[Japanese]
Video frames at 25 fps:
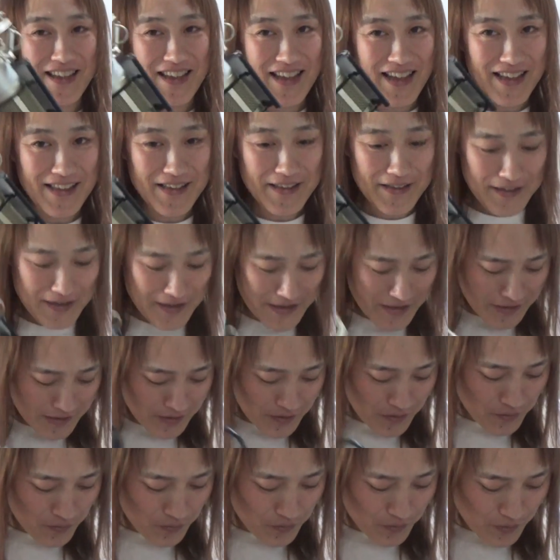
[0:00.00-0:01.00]
はい
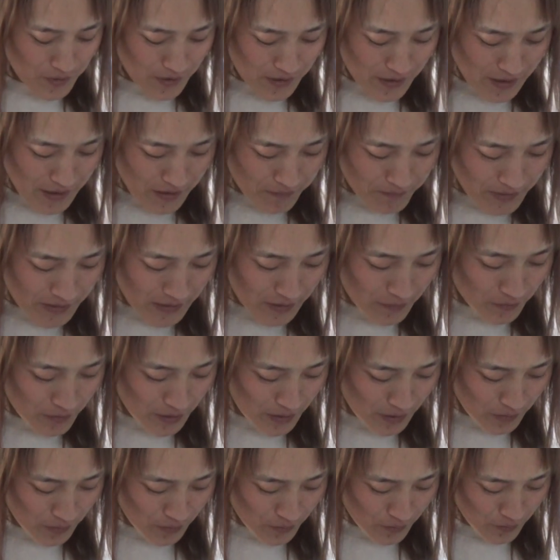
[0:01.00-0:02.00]
ということでねまたこ
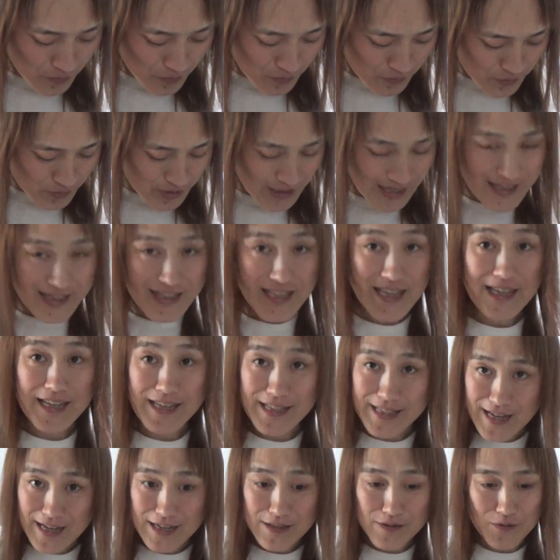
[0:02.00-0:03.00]
れ今後使ってい
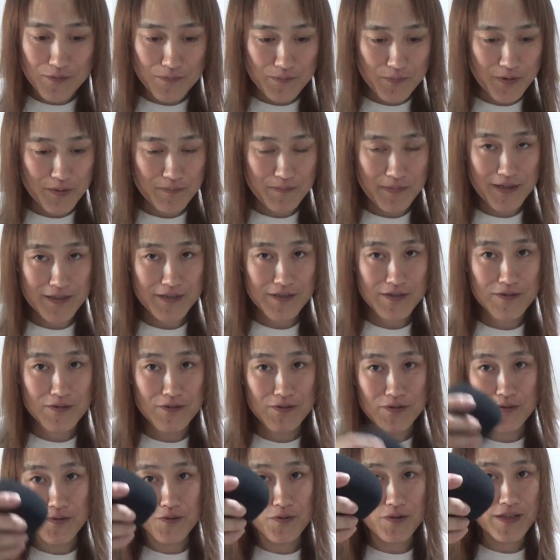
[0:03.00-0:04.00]
きたいと思いますこ
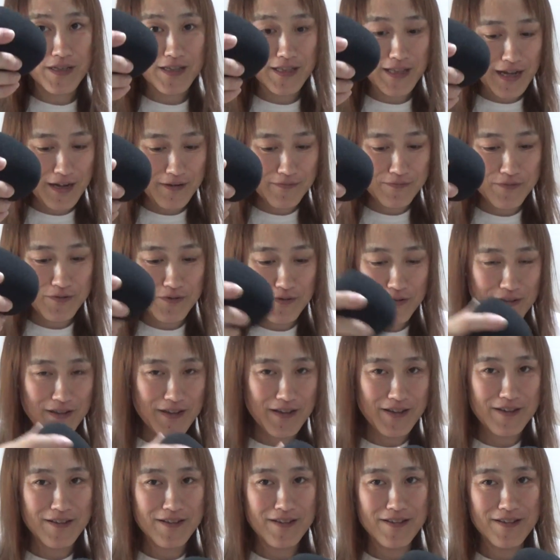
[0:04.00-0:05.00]
の大きなアフロをね、